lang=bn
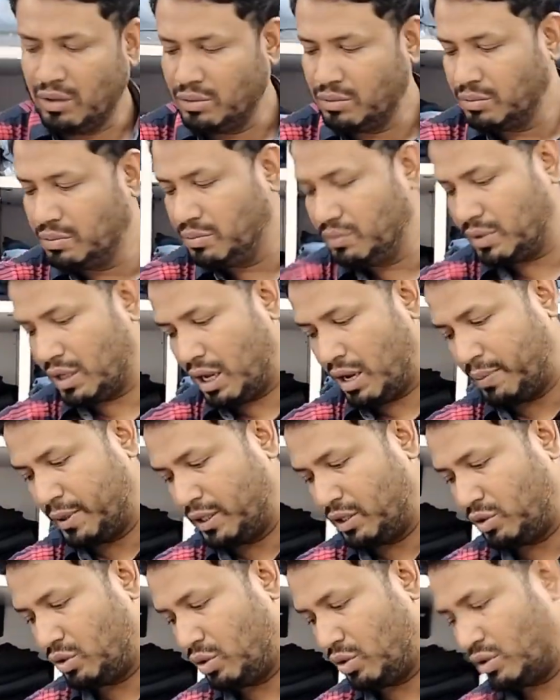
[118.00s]
আপনাদের জন্য
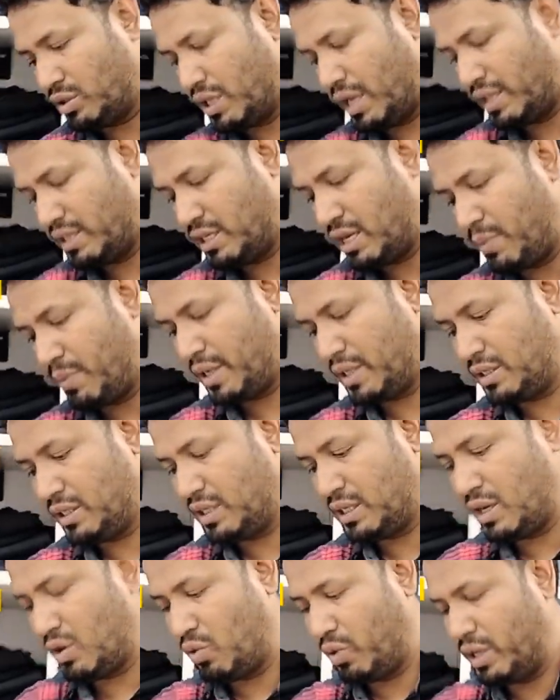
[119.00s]
সাইজটা আমার যেটা
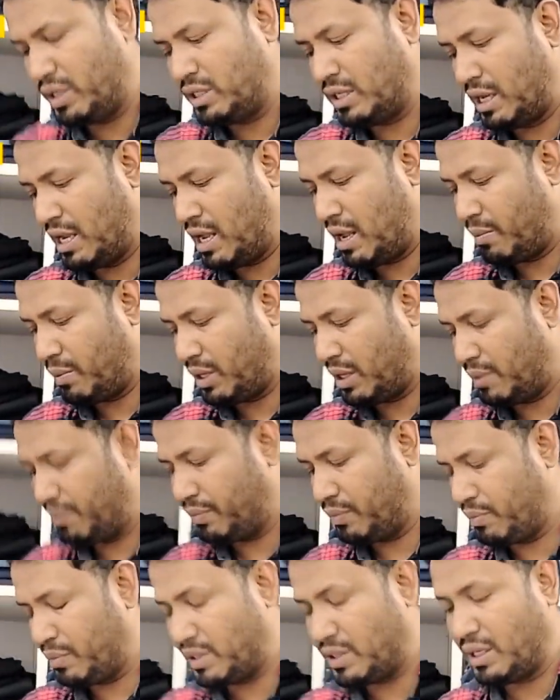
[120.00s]
রয়েছে আমি
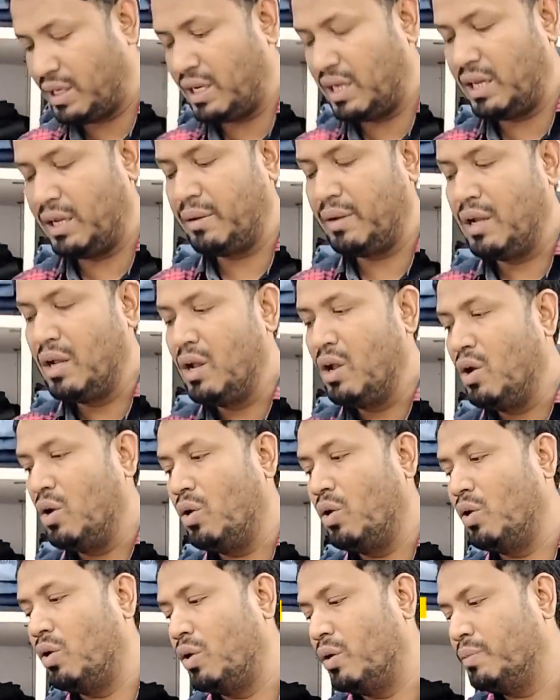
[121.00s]
বেসিক্যালি হলো
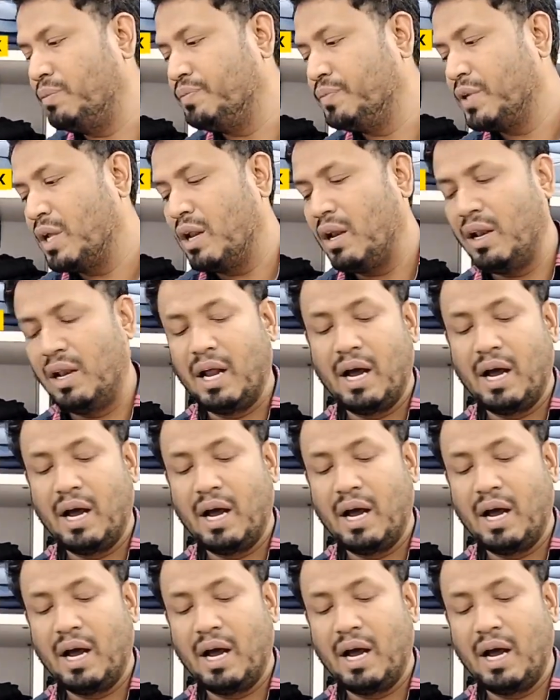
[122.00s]
লার্জ